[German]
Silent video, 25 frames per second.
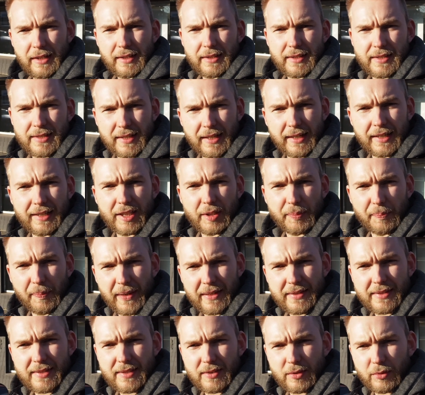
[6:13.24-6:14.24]
zeitlich
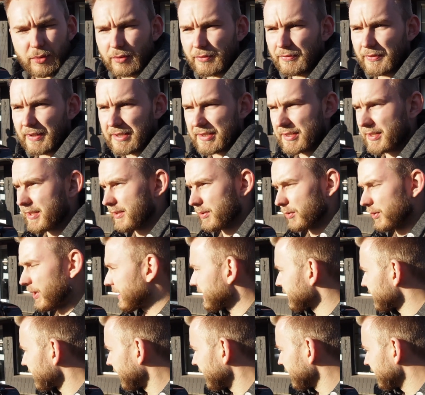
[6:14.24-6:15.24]
passt und was es so an
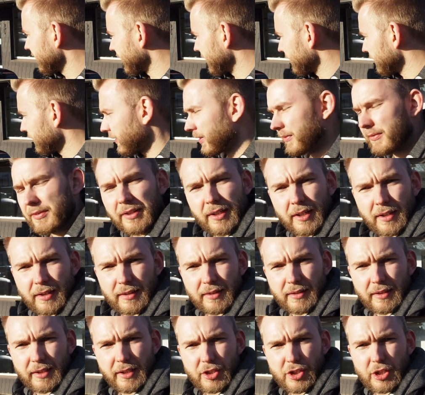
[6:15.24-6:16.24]
Teilen gibt, weil wir
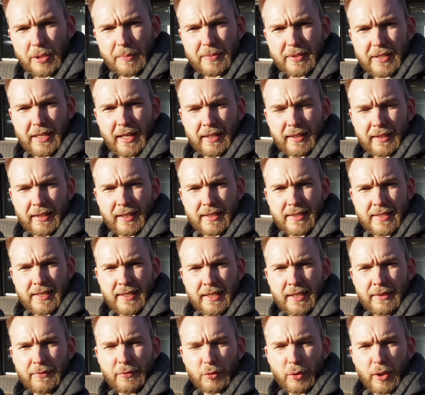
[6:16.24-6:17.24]
die Jeeps gerne ganz
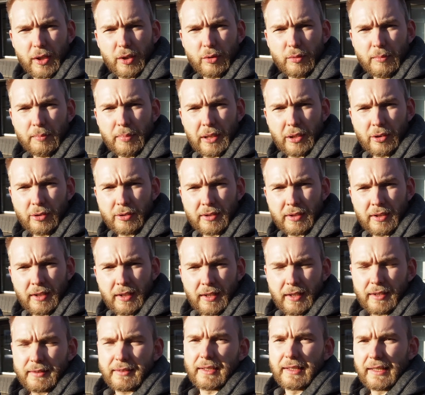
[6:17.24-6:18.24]
individuell umbauen.
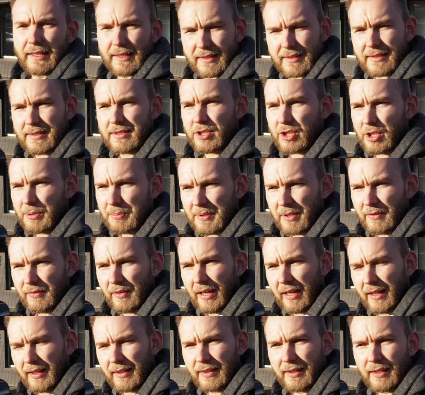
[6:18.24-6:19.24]
Den letzten Jeep, den wir
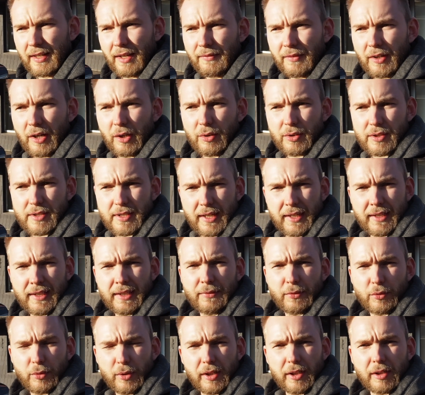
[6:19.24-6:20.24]
hatten, haben wir auch sehr
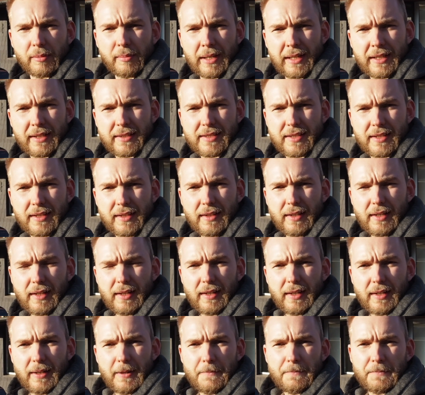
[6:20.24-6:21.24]
individuell gemacht.
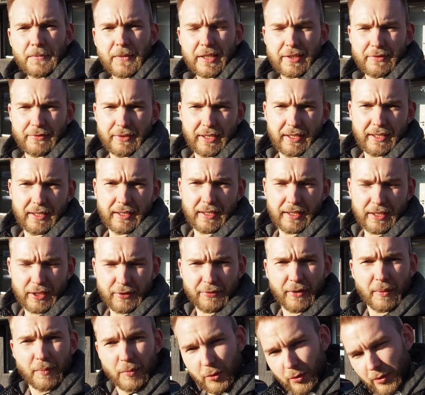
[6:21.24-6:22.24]
Deswegen, ich
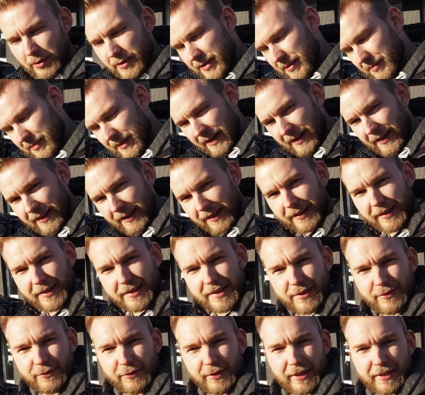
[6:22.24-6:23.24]
vermute mal,
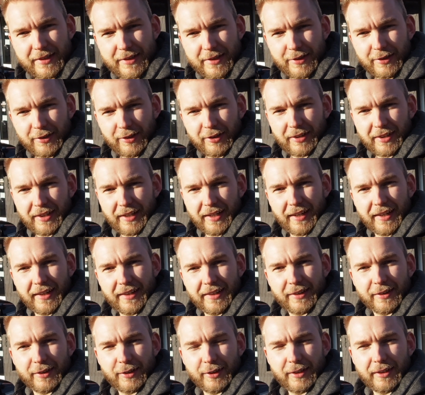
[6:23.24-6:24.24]
es wird noch
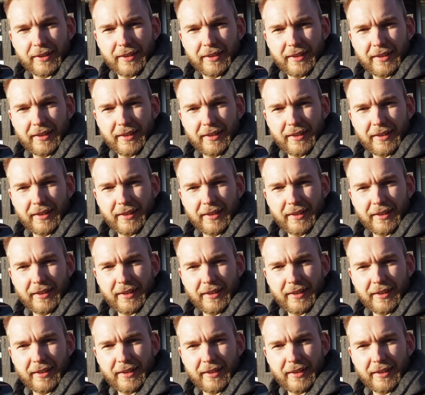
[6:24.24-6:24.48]
eine